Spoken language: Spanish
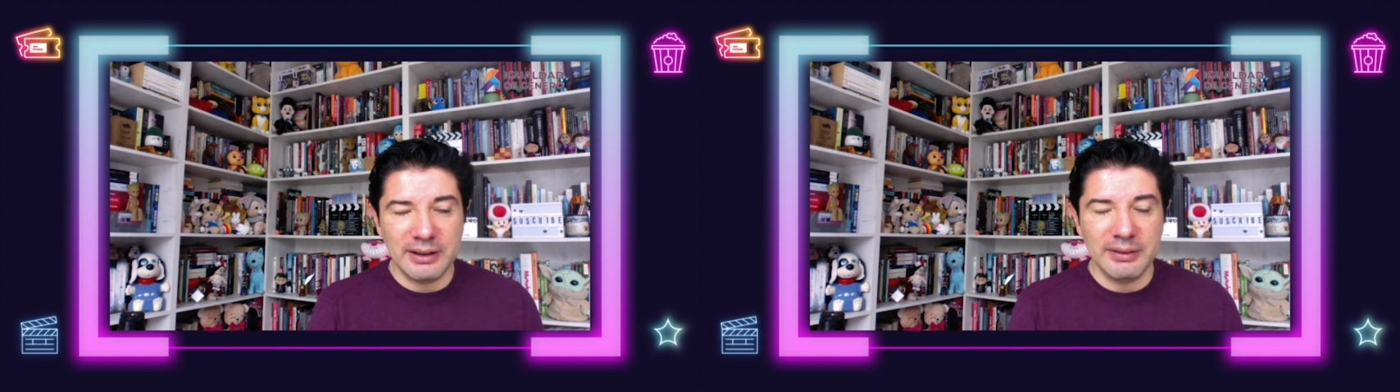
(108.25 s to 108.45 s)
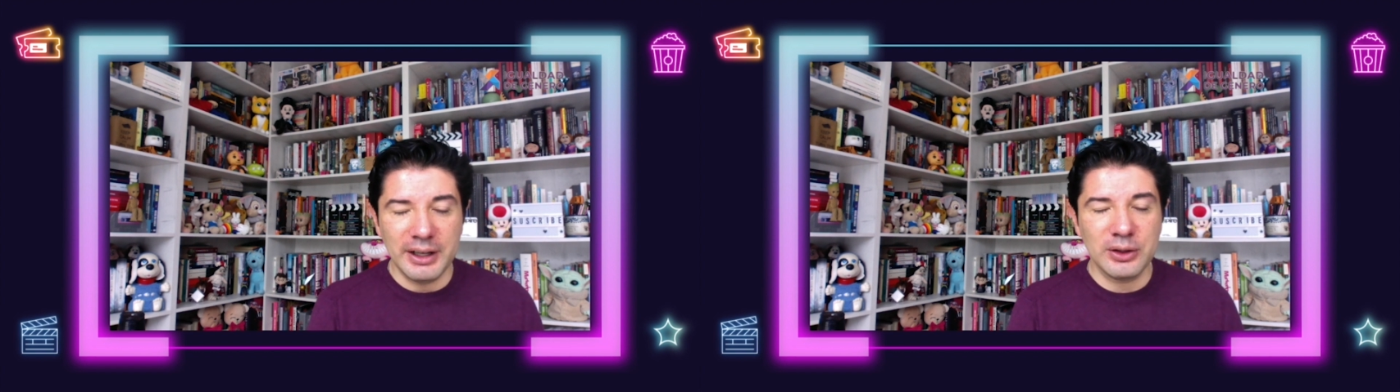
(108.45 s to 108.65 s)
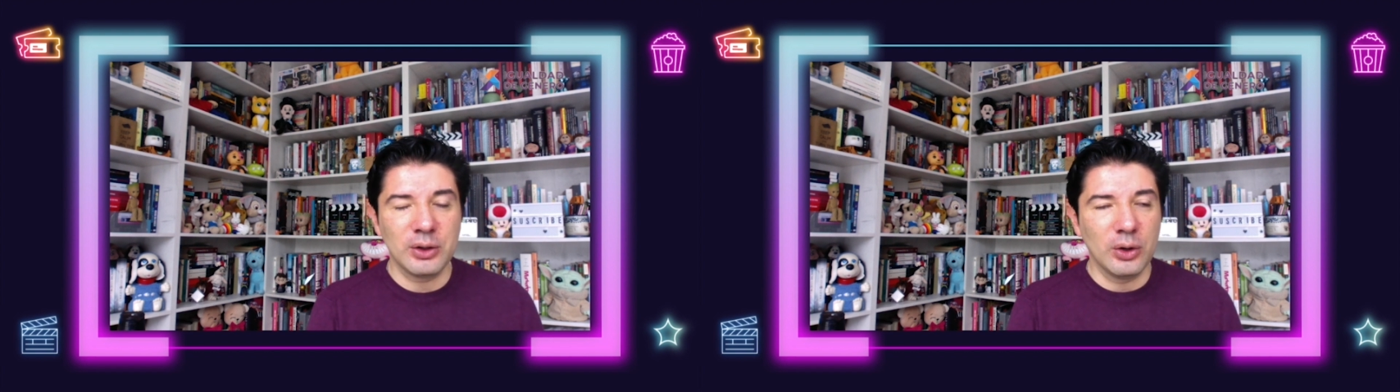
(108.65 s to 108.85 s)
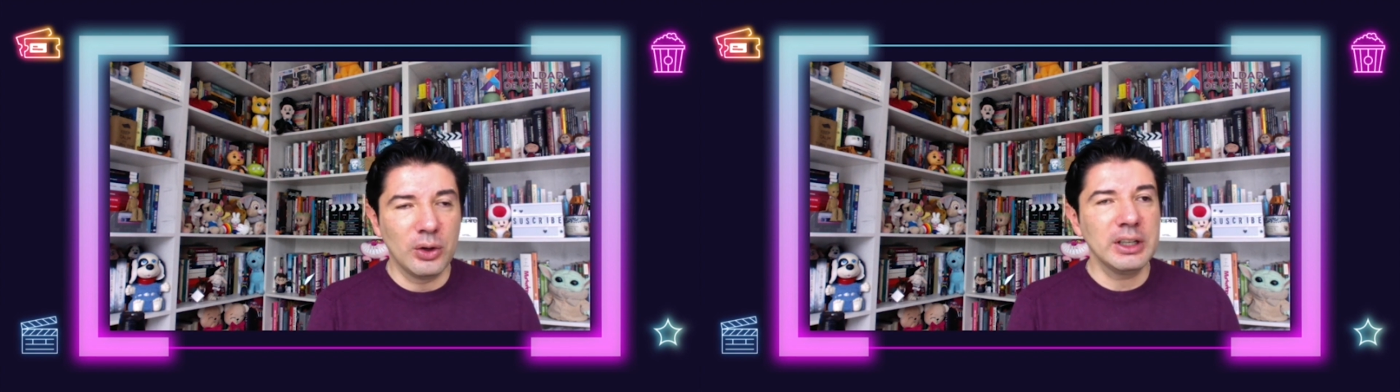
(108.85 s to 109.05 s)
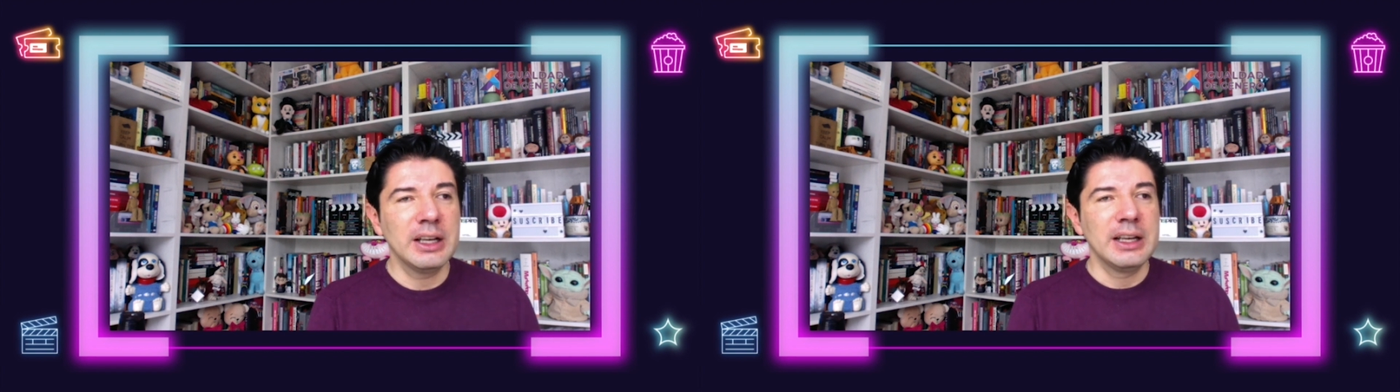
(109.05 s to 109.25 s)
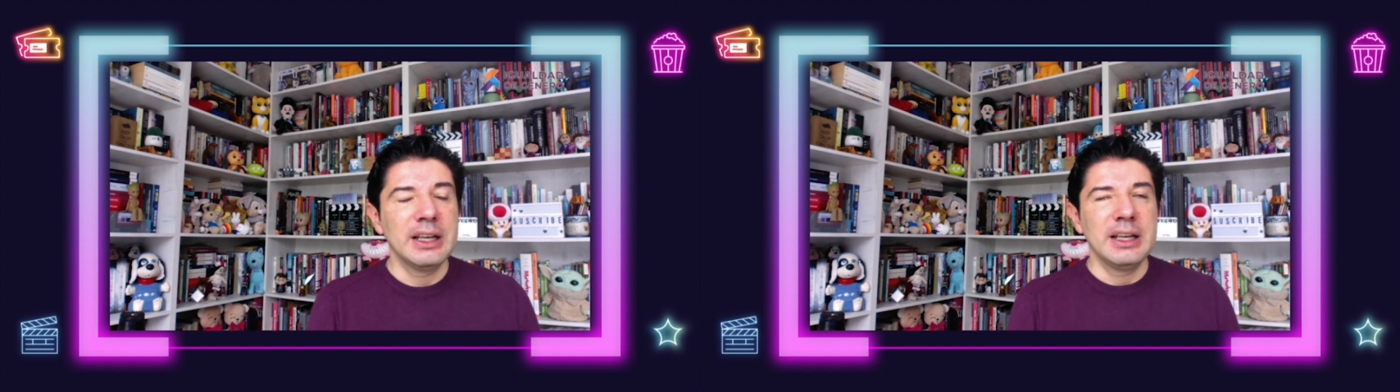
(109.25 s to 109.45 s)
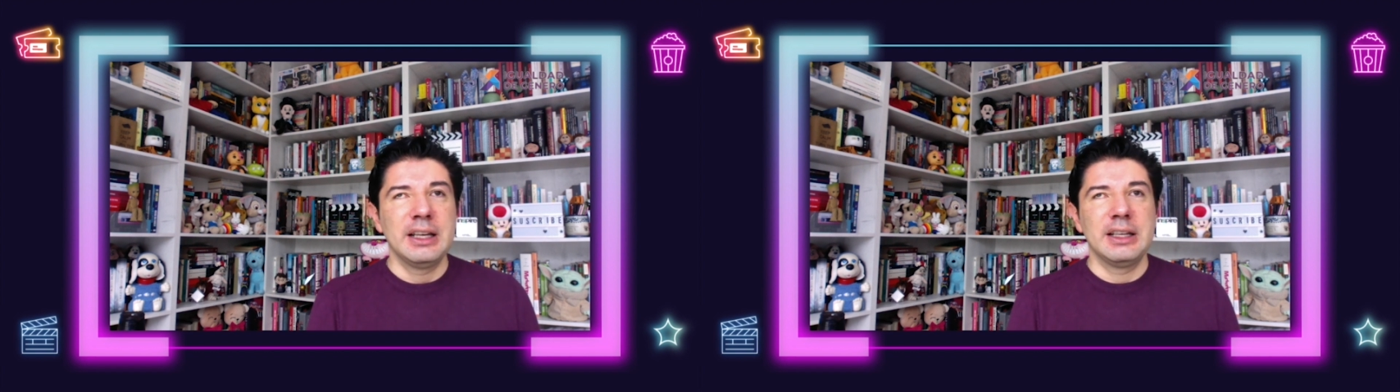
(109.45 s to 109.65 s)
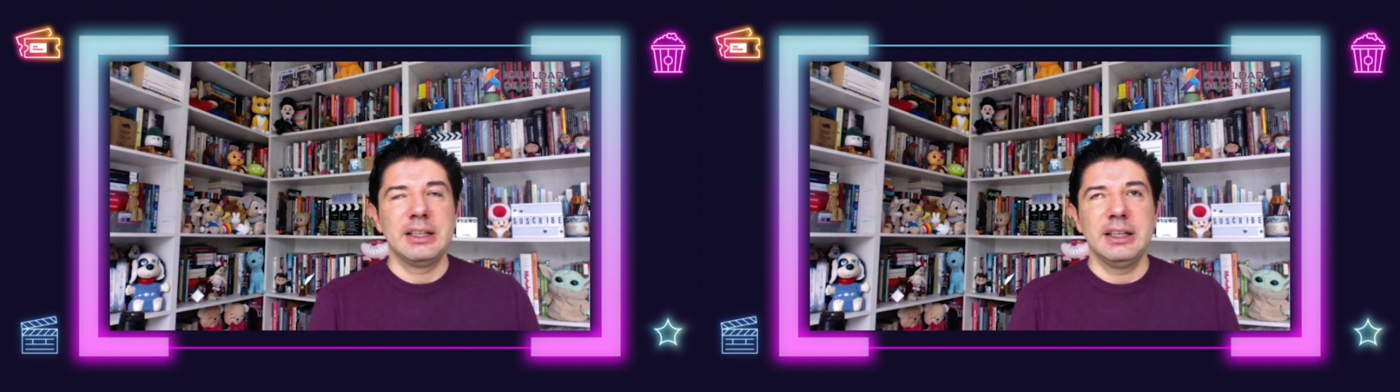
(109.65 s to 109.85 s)
que ver con,
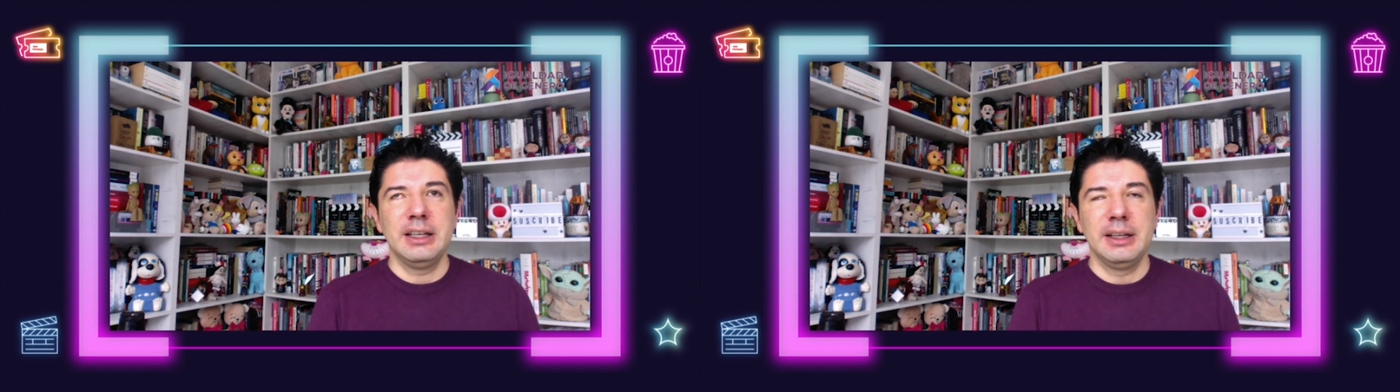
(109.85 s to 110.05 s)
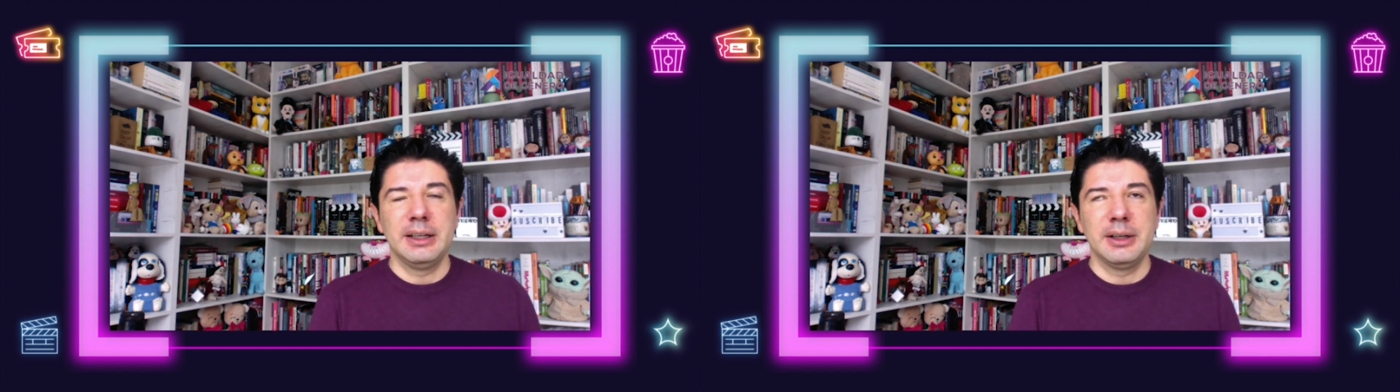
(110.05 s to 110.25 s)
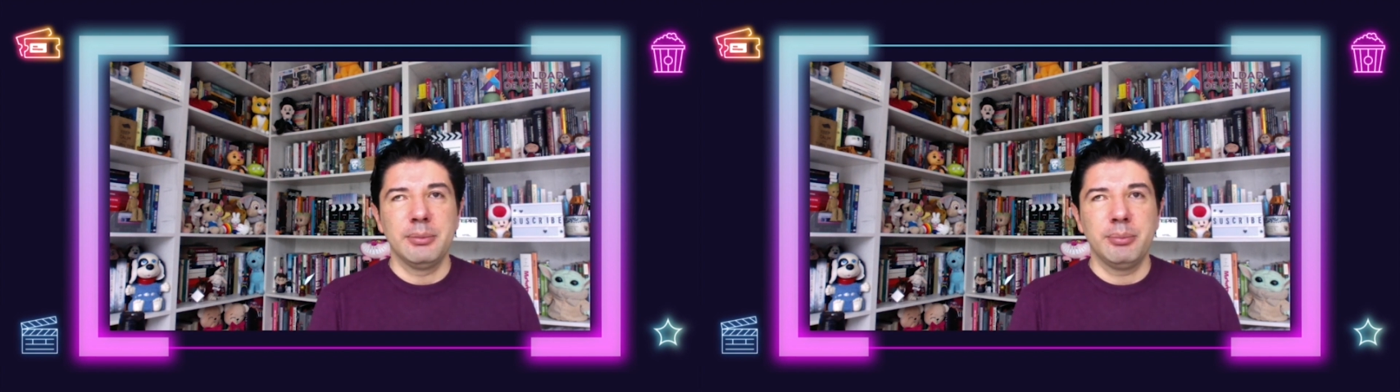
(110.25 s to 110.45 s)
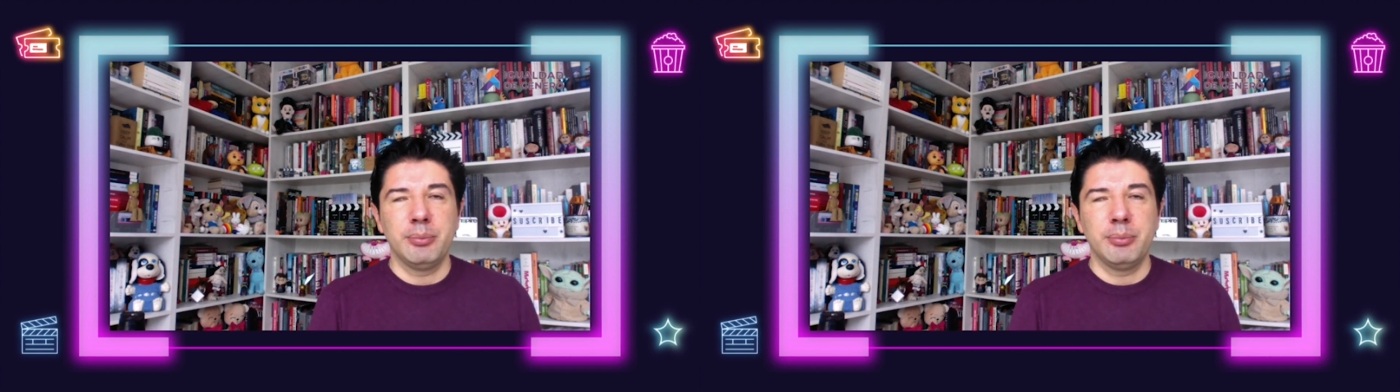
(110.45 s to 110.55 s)
eh,